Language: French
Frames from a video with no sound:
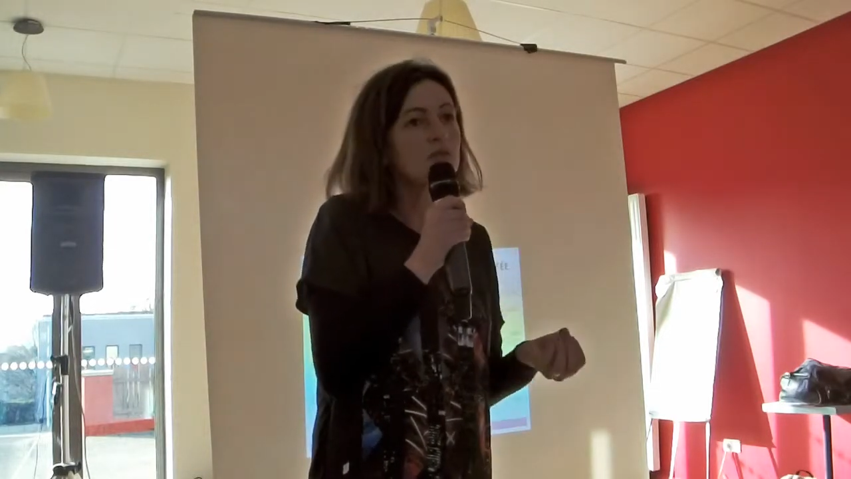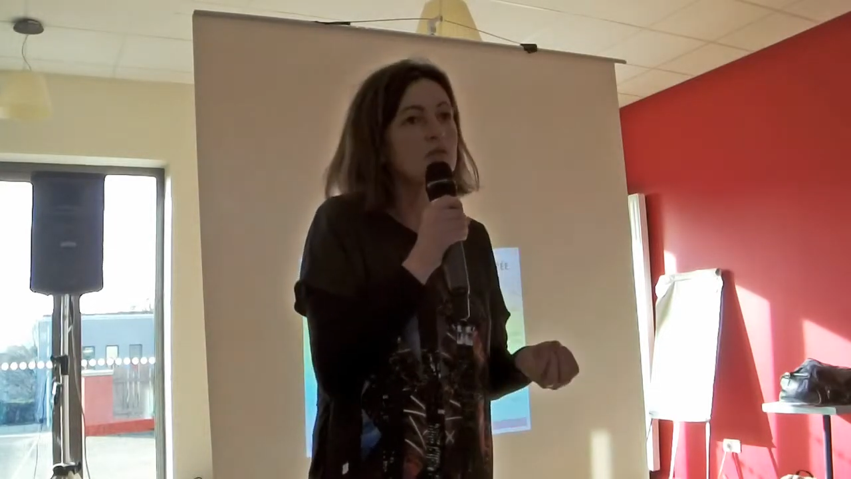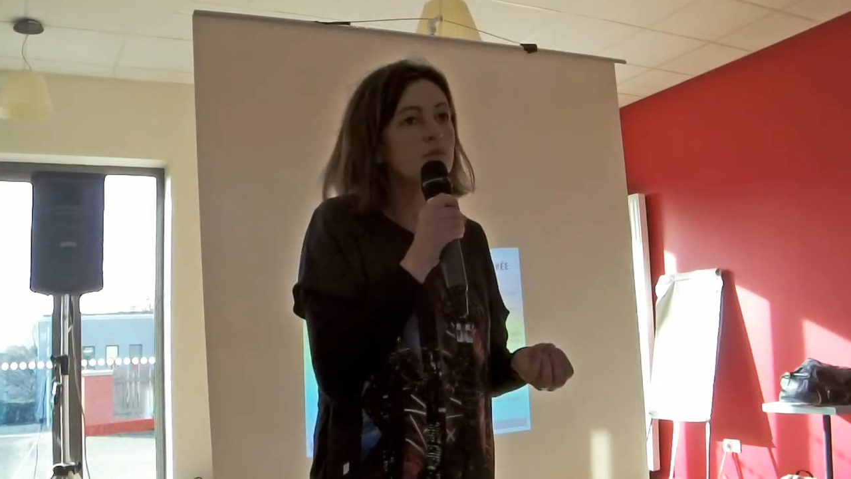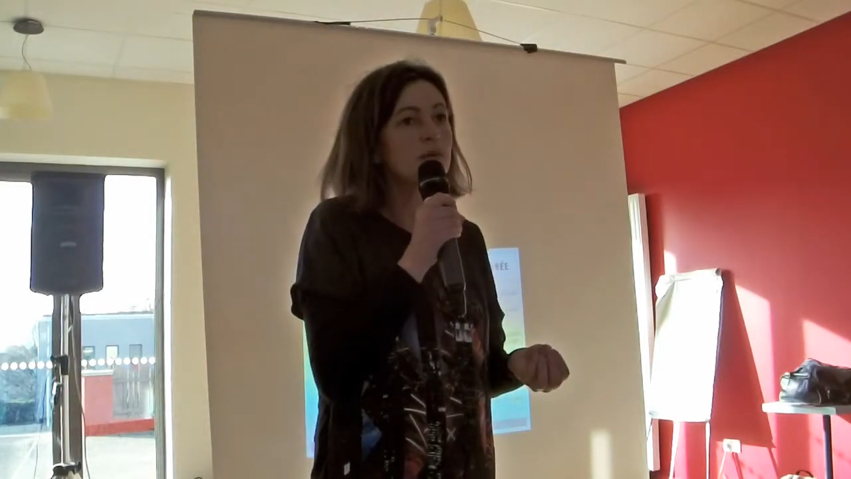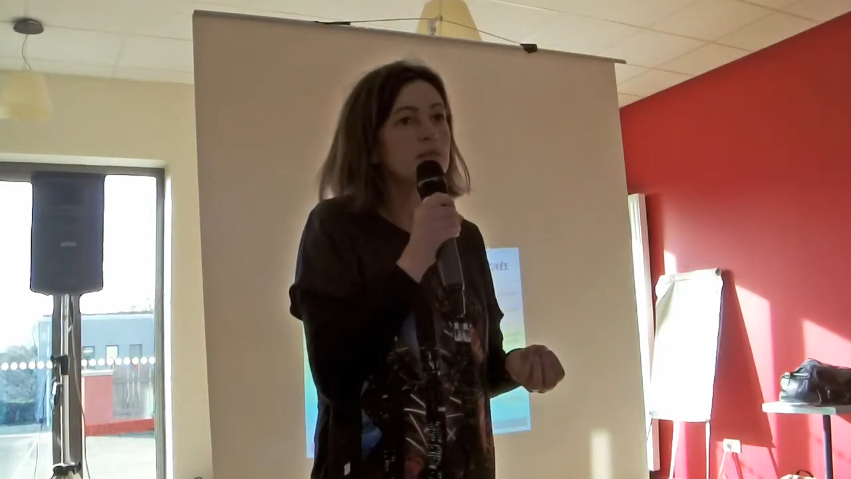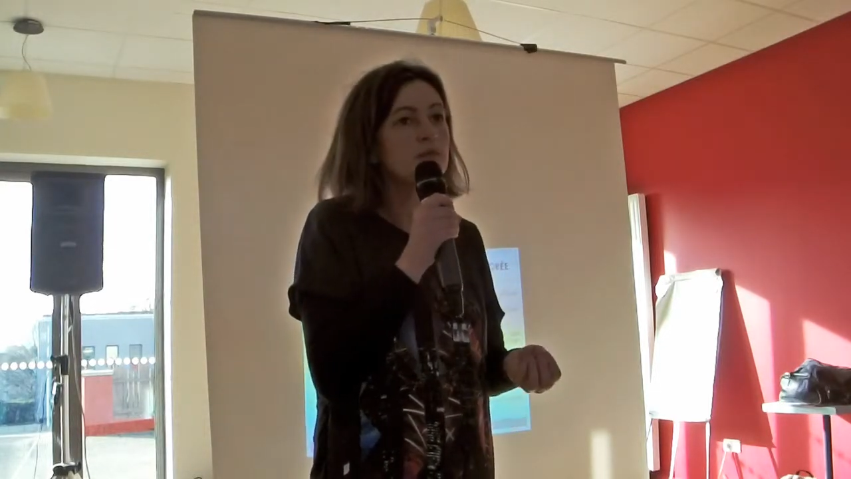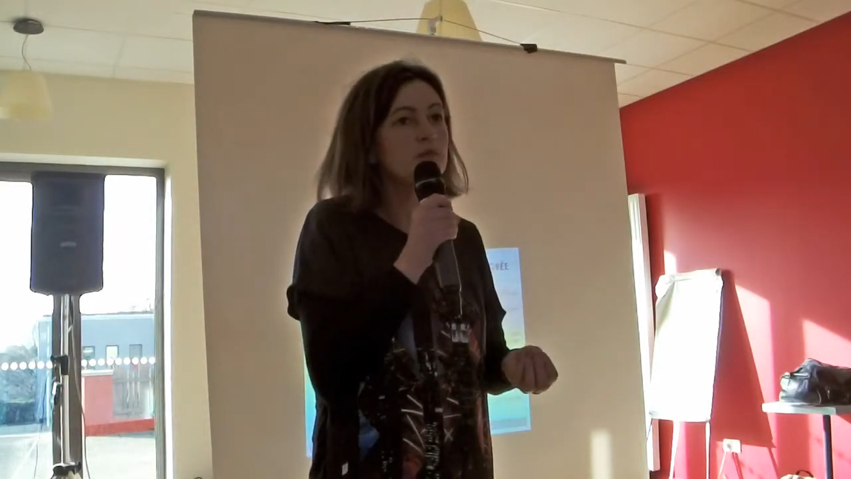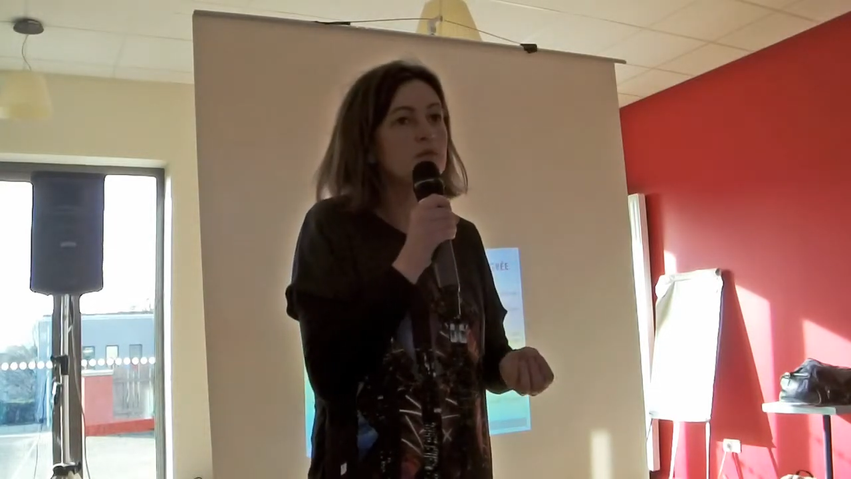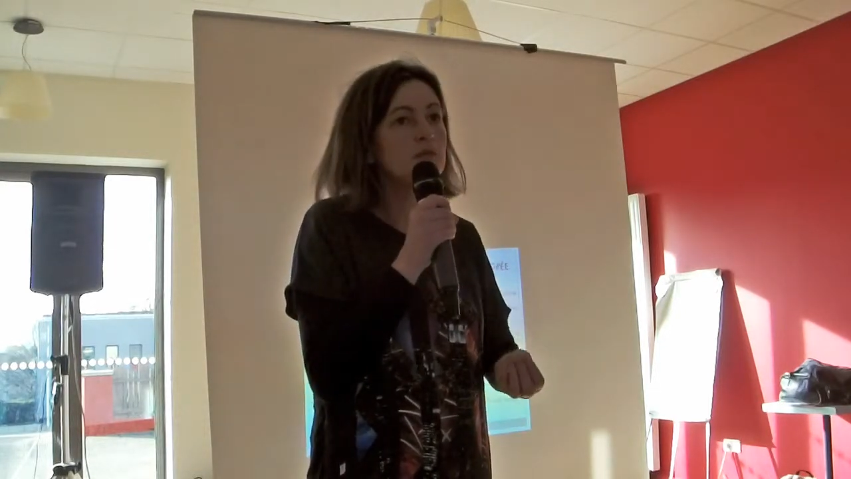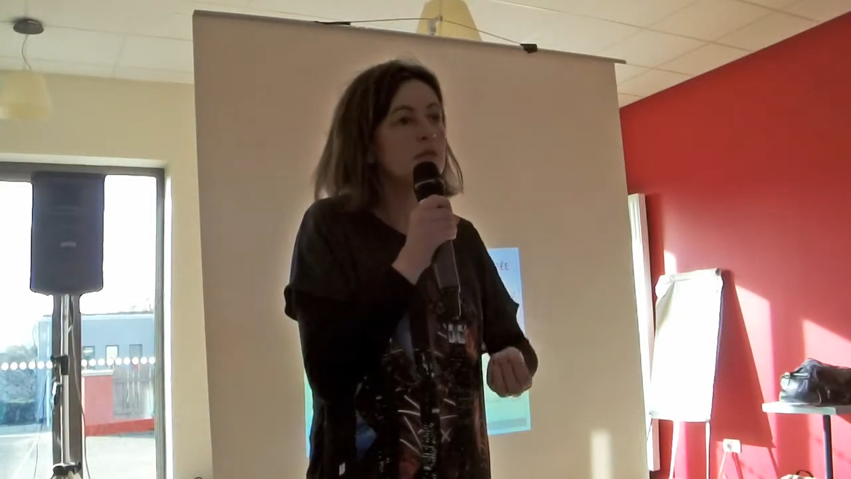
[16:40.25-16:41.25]
chose de
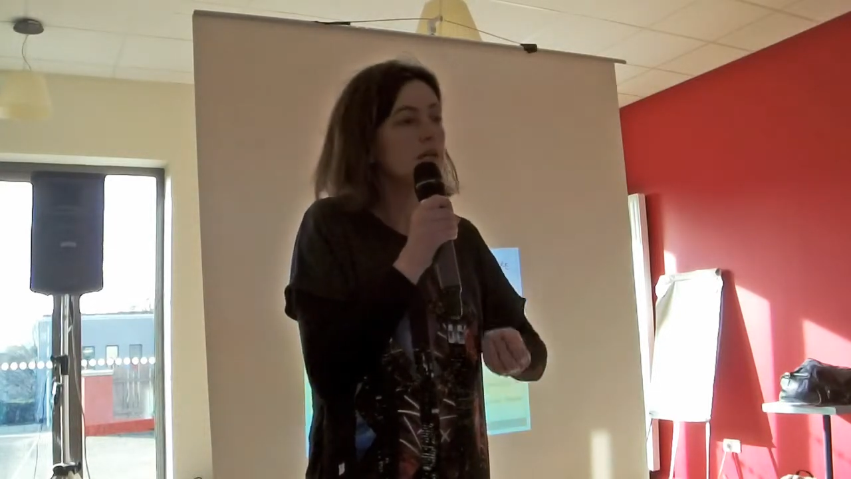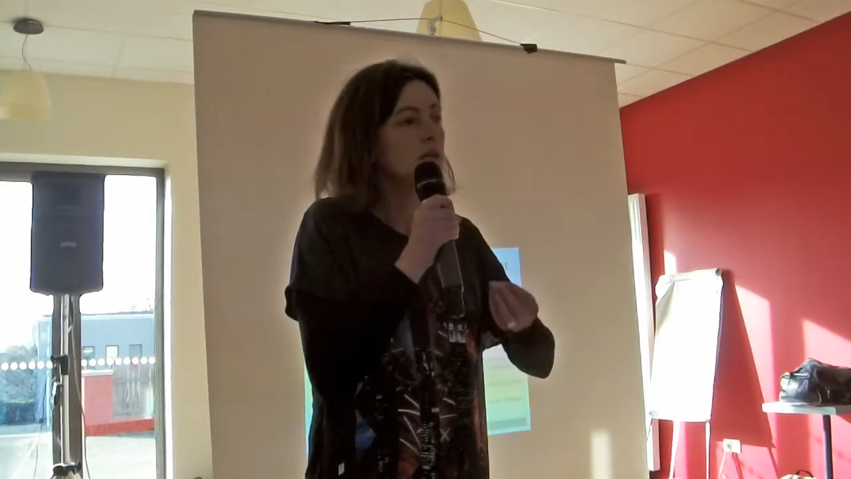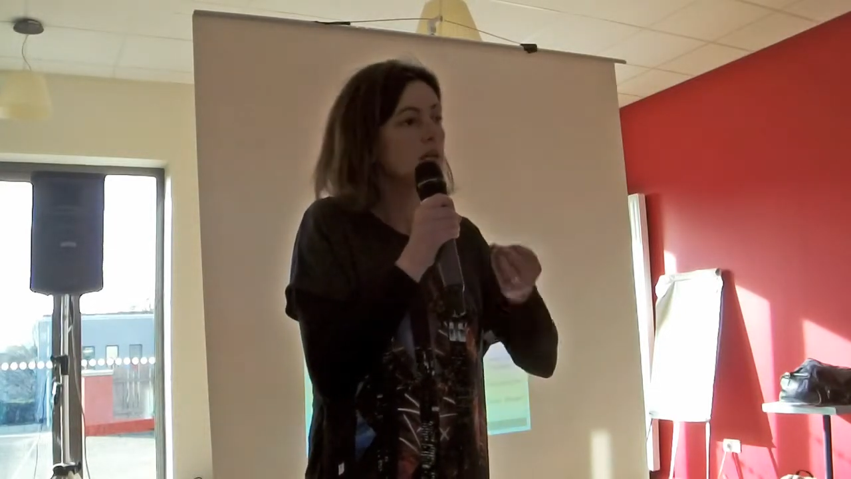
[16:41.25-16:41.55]
particulier